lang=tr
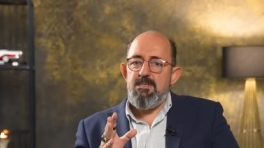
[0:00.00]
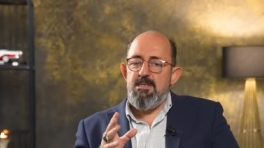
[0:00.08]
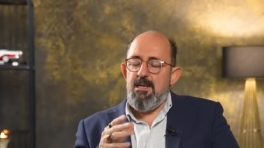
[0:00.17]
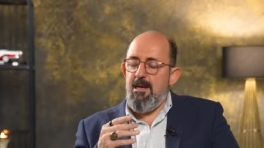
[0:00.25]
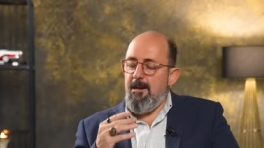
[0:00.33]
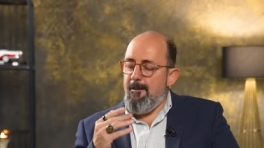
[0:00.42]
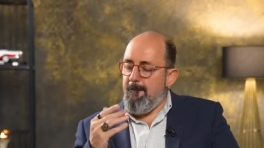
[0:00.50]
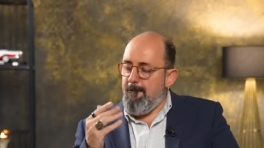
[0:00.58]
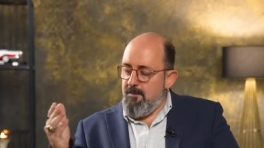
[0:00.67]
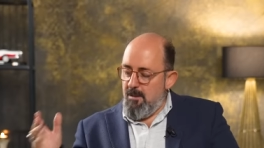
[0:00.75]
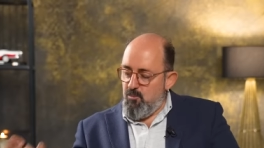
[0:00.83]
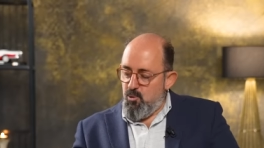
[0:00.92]
mesela
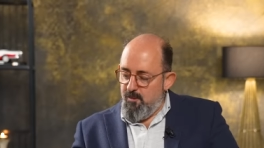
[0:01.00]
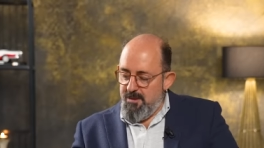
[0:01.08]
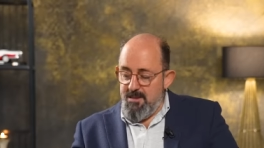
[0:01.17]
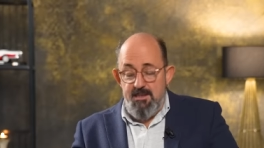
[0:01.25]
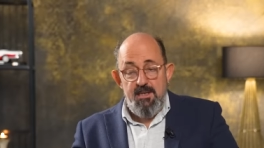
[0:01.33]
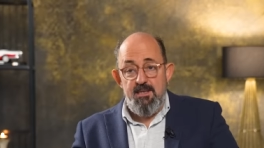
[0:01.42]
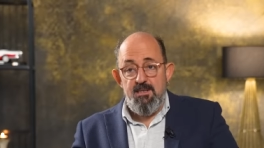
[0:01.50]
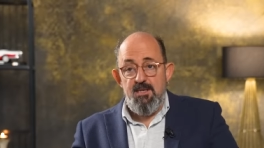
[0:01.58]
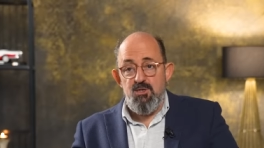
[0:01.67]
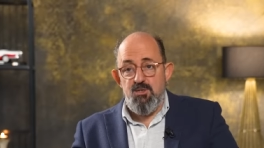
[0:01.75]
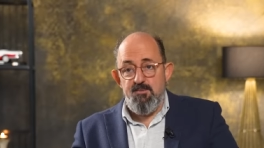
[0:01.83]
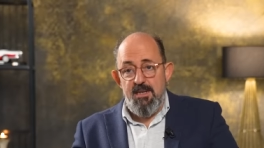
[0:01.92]
ben bu kupanın rengini
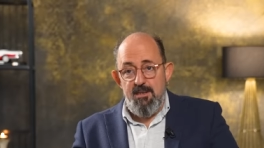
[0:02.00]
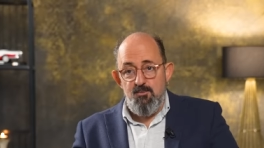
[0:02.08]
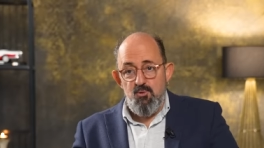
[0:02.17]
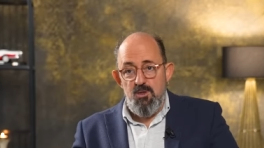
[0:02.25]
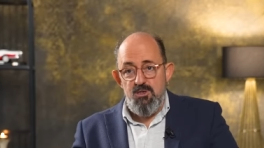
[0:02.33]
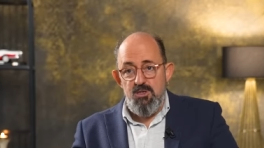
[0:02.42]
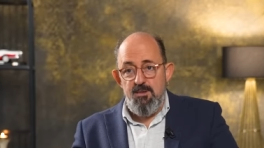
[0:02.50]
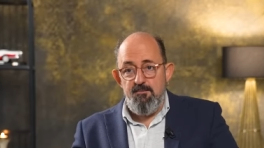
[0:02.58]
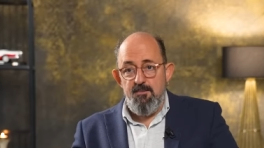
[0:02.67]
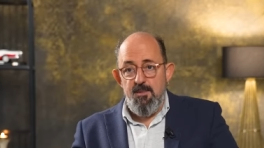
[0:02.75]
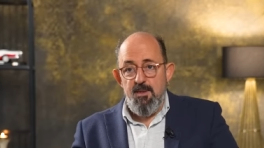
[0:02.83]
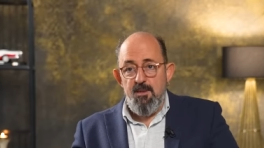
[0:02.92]
değiştirmekle mi uğraşayım?